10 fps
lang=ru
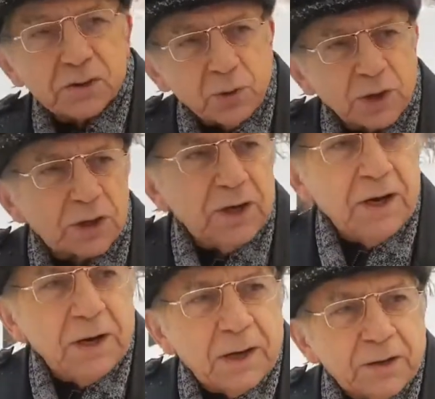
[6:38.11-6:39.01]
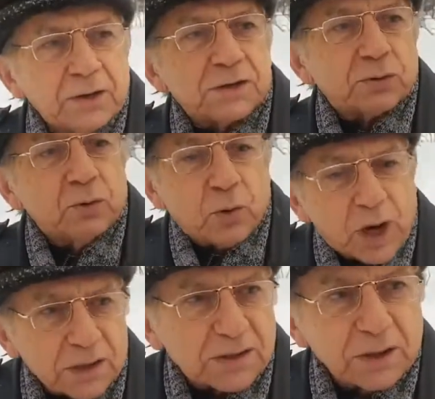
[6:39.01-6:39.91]
истории из
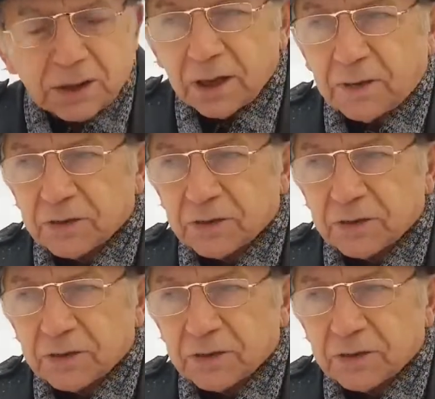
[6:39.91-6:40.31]
указа Николая